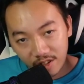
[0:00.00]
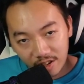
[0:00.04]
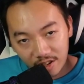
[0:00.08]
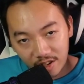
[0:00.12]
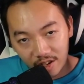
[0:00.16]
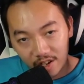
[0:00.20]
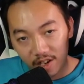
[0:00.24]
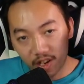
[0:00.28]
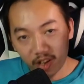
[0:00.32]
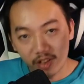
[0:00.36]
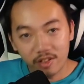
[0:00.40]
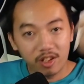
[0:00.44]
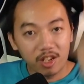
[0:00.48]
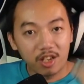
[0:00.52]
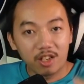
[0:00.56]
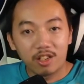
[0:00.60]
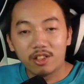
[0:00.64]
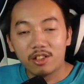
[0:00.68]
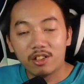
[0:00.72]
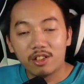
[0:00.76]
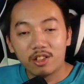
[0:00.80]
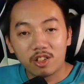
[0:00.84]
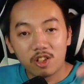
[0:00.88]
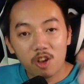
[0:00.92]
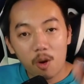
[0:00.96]
rồi tiếp,
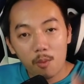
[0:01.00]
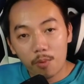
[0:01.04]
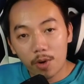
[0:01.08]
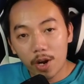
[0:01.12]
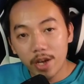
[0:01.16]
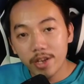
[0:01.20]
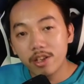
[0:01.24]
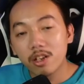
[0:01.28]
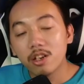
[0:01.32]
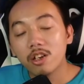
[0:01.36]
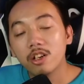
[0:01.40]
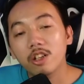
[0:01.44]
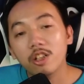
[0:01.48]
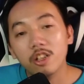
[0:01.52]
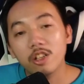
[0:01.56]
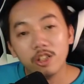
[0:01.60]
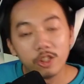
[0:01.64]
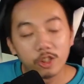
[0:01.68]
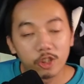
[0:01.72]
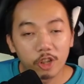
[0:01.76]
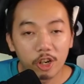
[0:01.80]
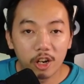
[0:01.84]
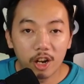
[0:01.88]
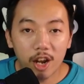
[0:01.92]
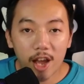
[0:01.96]
complete,
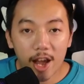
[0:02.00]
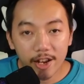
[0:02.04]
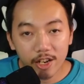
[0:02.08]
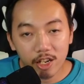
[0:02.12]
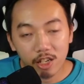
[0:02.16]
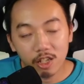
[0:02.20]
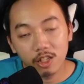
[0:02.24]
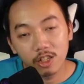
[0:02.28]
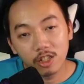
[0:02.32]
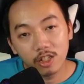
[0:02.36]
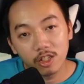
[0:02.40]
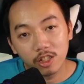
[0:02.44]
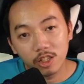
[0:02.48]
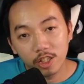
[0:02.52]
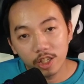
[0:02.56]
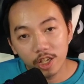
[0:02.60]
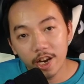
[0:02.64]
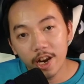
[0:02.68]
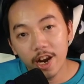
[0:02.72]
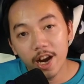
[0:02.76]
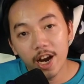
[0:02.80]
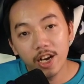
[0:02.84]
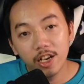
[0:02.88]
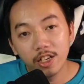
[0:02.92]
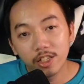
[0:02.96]
chơi like,
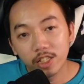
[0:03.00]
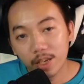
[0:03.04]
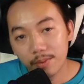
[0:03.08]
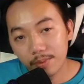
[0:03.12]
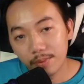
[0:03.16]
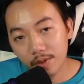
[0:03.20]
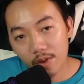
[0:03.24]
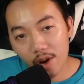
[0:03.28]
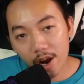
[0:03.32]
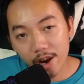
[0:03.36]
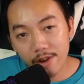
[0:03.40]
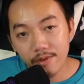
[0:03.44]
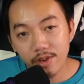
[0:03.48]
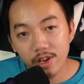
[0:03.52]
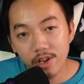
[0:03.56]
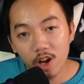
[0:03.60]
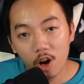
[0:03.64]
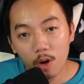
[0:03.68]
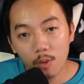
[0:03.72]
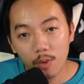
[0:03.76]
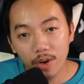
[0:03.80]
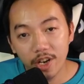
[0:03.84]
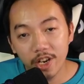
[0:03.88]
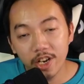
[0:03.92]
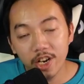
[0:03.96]
share, subscribe
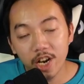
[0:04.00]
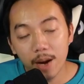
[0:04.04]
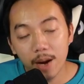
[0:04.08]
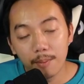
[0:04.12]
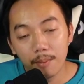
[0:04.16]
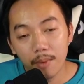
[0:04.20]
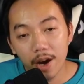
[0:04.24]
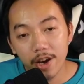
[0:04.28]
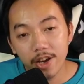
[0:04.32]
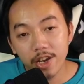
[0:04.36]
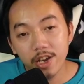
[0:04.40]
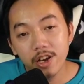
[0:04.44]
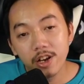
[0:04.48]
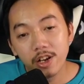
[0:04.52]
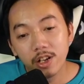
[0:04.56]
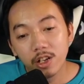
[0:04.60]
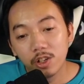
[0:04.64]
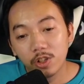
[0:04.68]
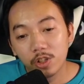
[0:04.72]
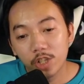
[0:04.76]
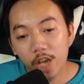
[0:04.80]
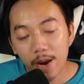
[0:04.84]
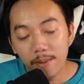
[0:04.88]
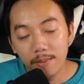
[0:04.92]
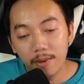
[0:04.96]
video mới đi, đầm bấy,
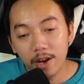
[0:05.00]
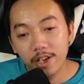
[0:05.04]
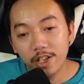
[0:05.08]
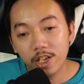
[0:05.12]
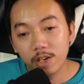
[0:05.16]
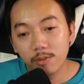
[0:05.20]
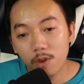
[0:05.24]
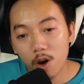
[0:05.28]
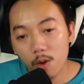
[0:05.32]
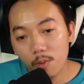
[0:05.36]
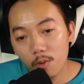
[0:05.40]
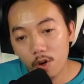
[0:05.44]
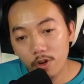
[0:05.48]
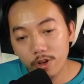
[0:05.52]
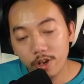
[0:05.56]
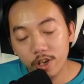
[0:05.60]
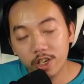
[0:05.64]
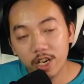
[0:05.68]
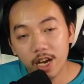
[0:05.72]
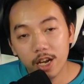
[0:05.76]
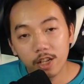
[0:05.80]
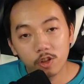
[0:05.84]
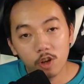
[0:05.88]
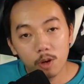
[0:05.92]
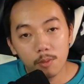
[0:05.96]
chạy lại cho bom bom nhân
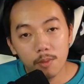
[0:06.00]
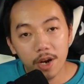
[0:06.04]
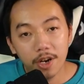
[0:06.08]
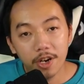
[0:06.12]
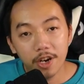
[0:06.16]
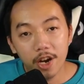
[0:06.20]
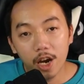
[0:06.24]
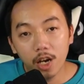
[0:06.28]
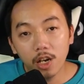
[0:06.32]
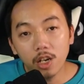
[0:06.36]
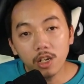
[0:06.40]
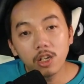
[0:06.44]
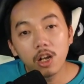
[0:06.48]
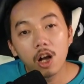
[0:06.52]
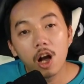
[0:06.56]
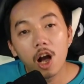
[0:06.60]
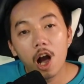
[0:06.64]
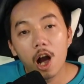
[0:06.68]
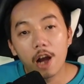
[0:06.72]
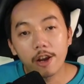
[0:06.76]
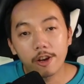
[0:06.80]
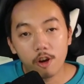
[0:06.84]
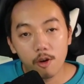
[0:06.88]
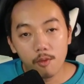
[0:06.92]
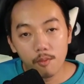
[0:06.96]
đã to mắn đắng
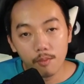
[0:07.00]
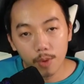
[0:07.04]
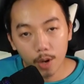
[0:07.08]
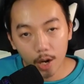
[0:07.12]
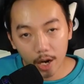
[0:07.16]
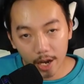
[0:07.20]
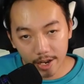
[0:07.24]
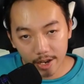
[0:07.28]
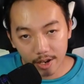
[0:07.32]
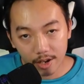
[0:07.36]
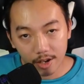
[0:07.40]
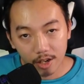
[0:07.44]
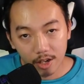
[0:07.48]
hai cùng click